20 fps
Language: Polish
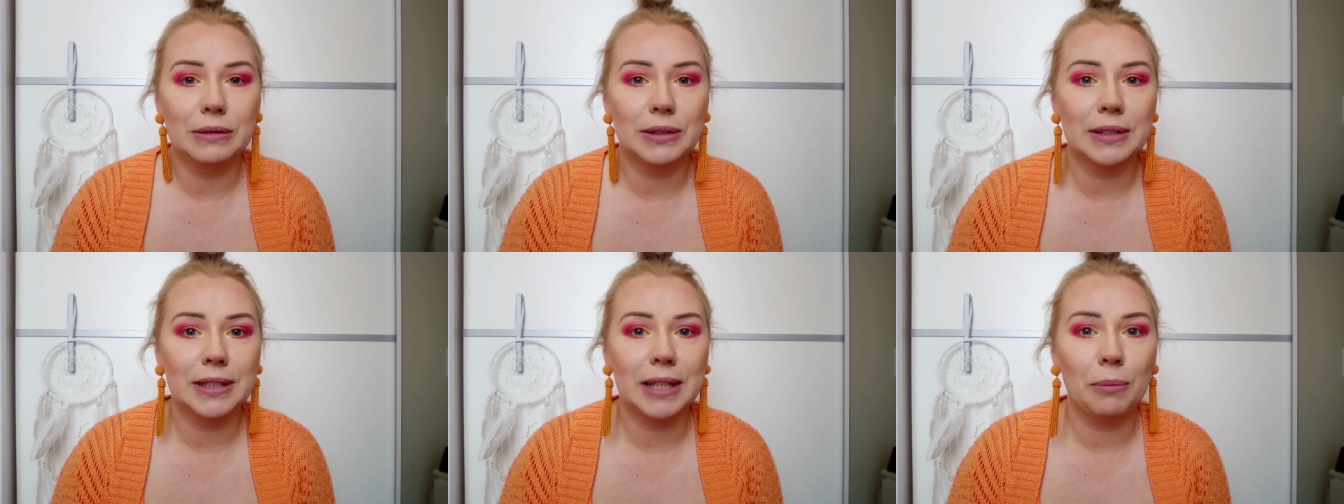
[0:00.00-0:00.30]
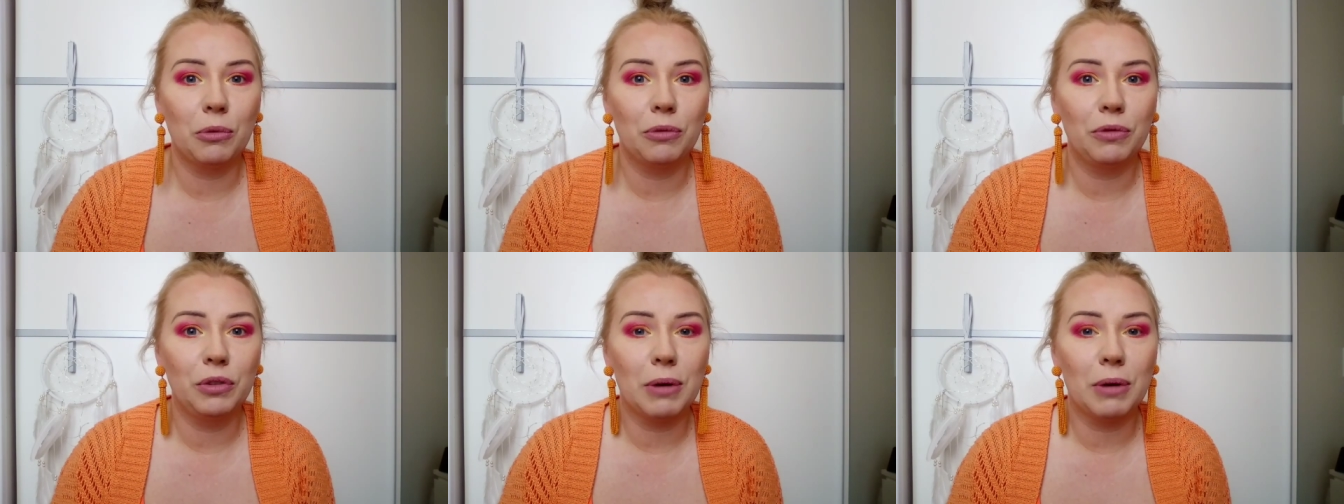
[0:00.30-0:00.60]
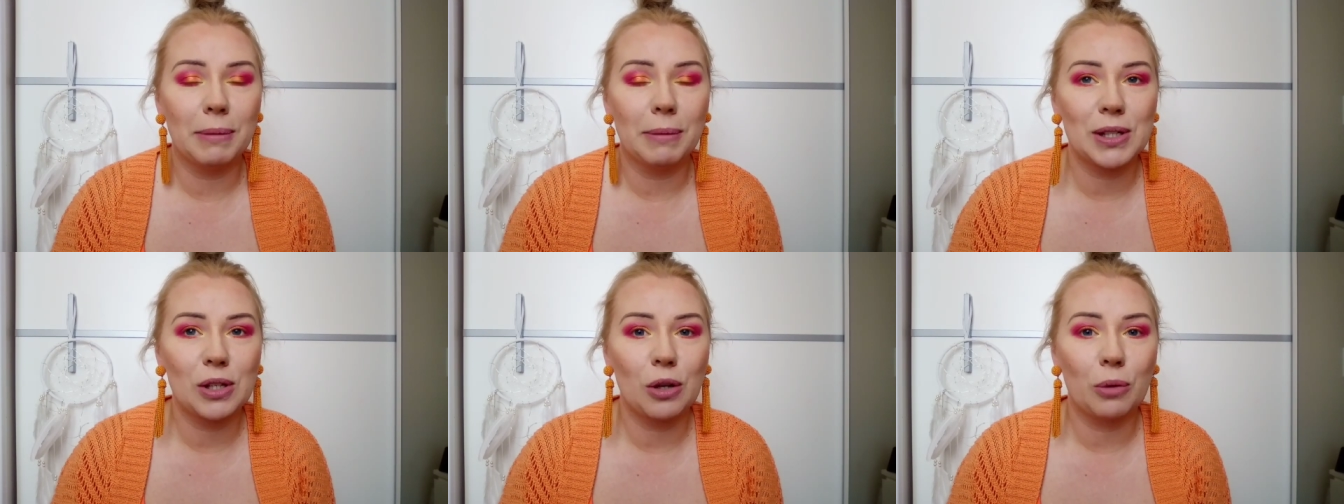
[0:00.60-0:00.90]

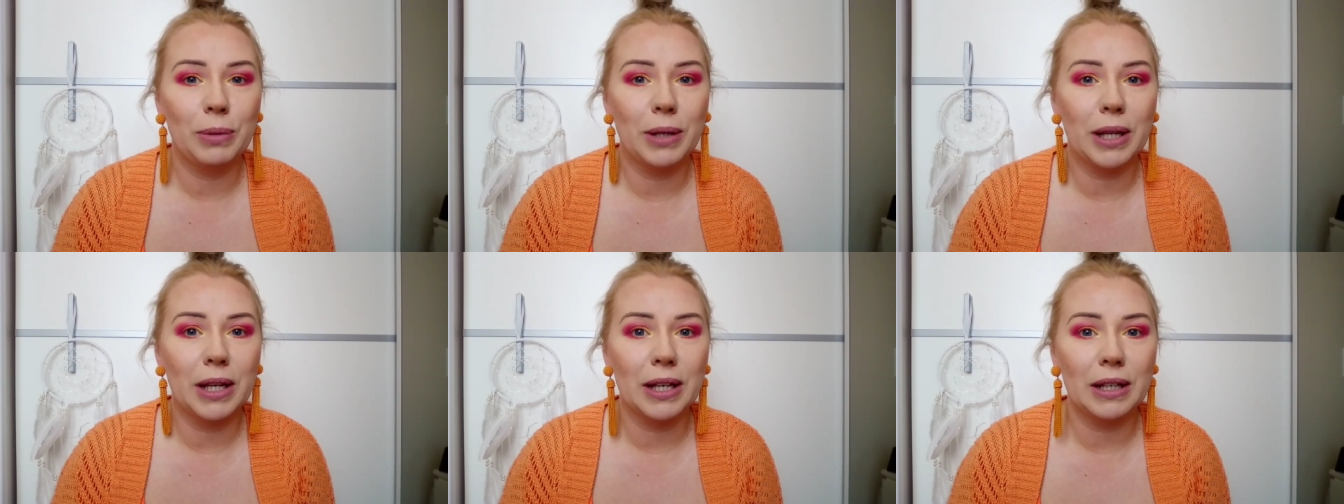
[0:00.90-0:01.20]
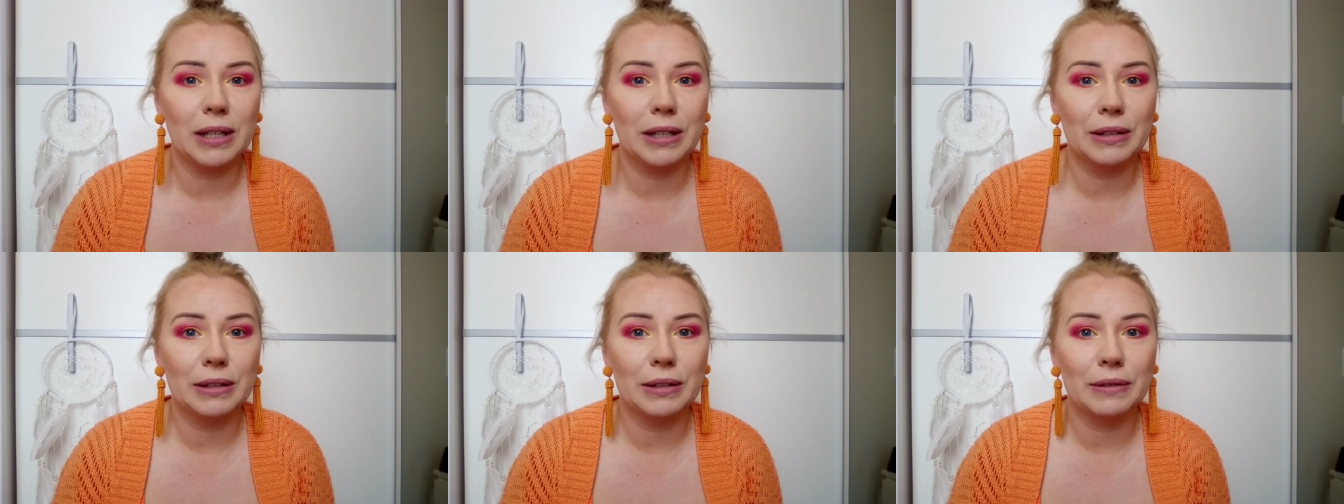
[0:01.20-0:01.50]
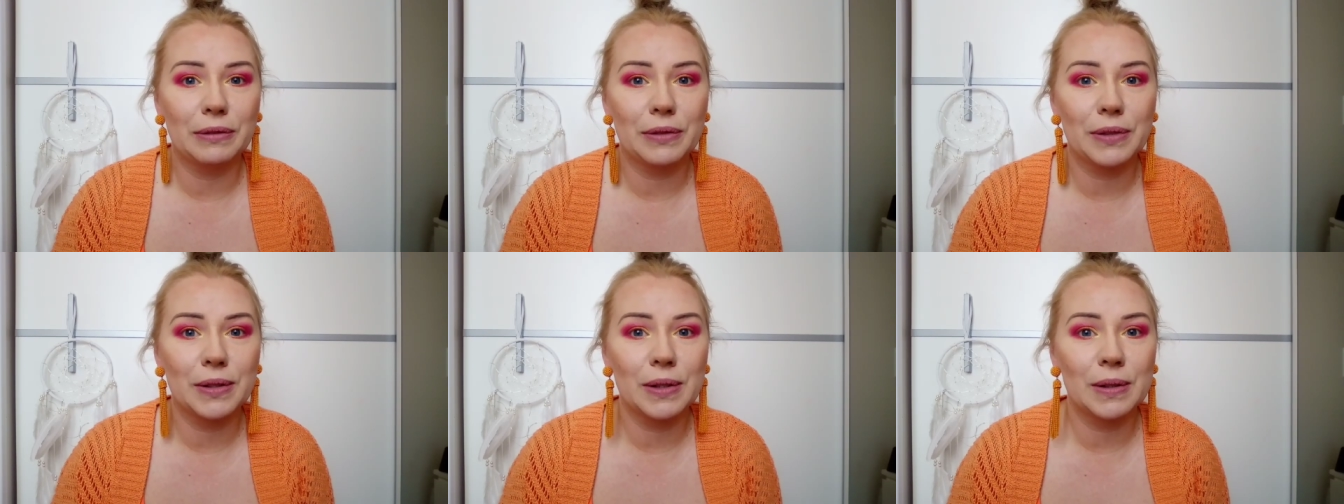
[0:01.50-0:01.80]
zamówiłam sobie
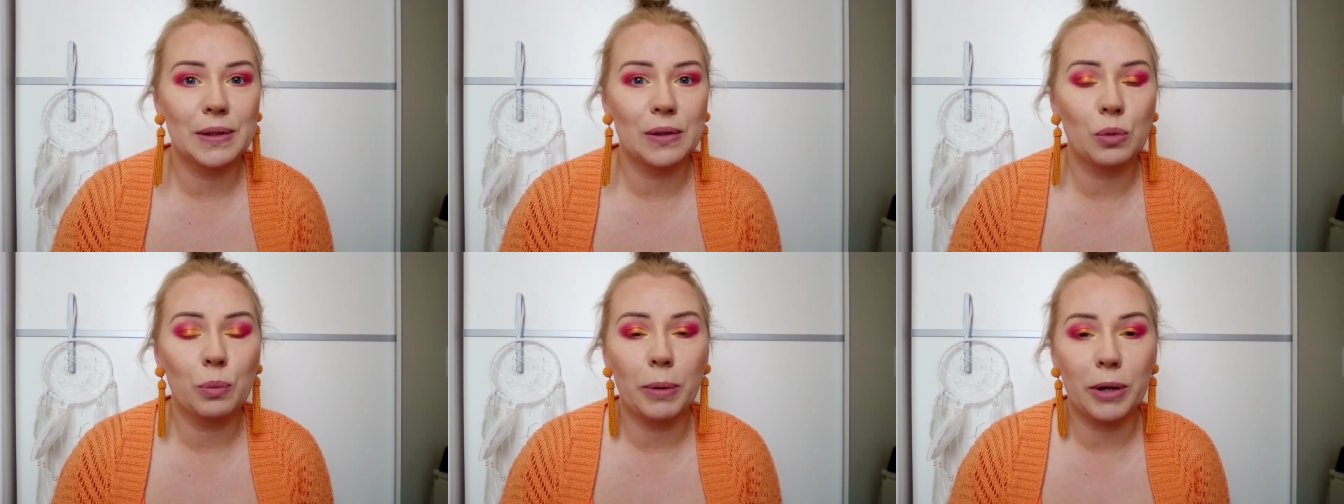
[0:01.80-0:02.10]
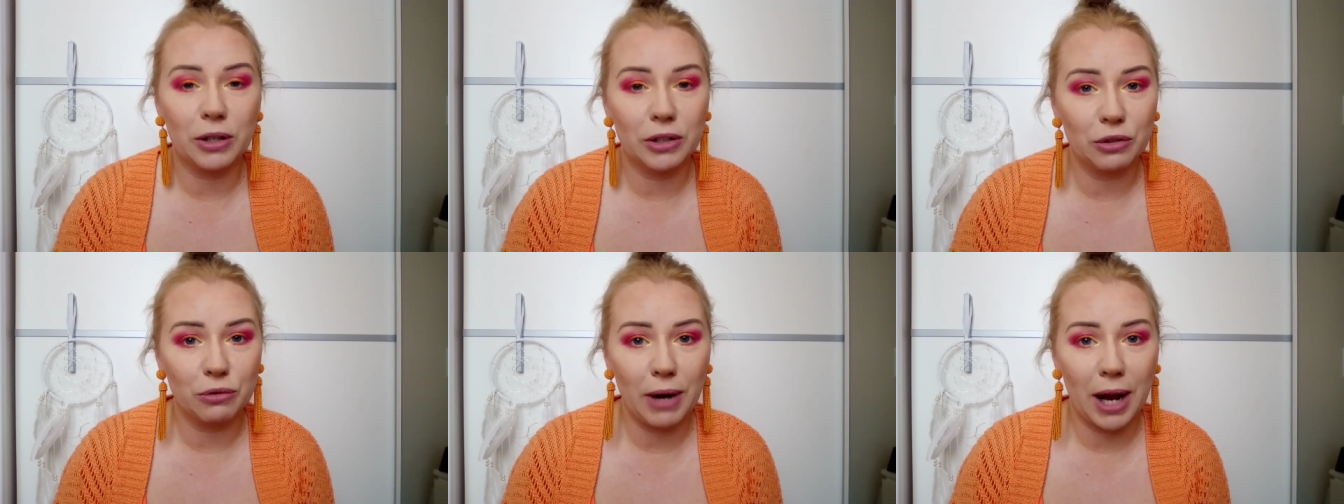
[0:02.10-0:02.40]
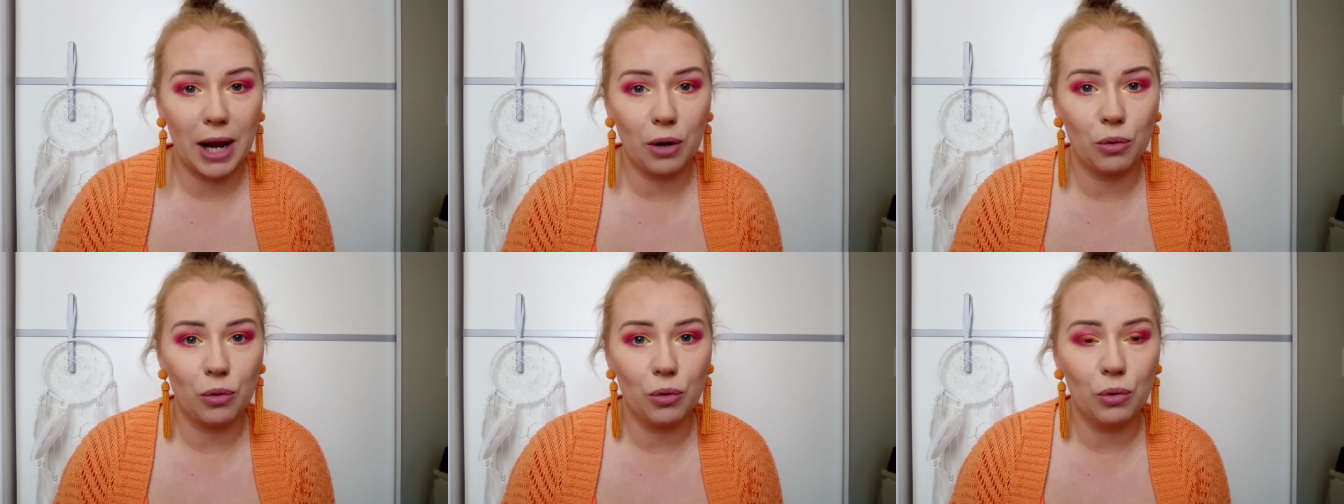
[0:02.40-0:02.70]
w e, Super
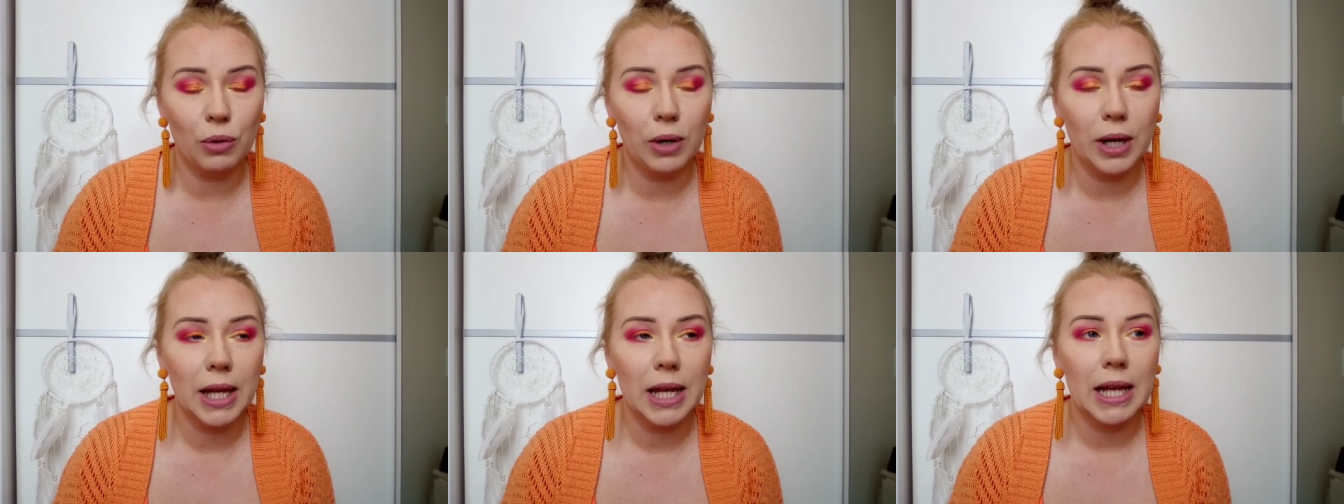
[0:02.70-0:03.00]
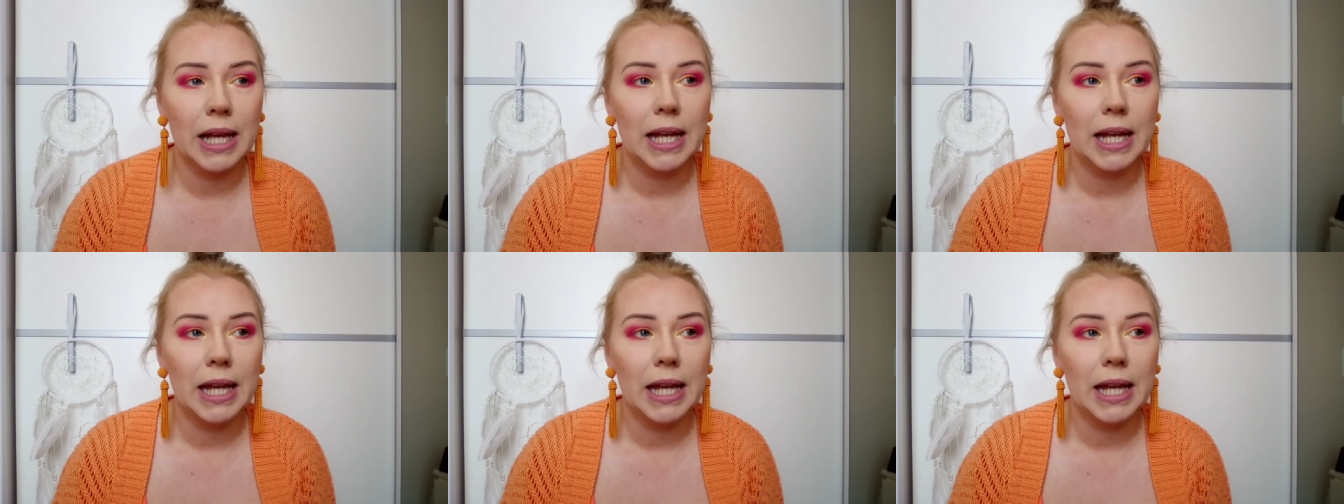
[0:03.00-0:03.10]
Dragu.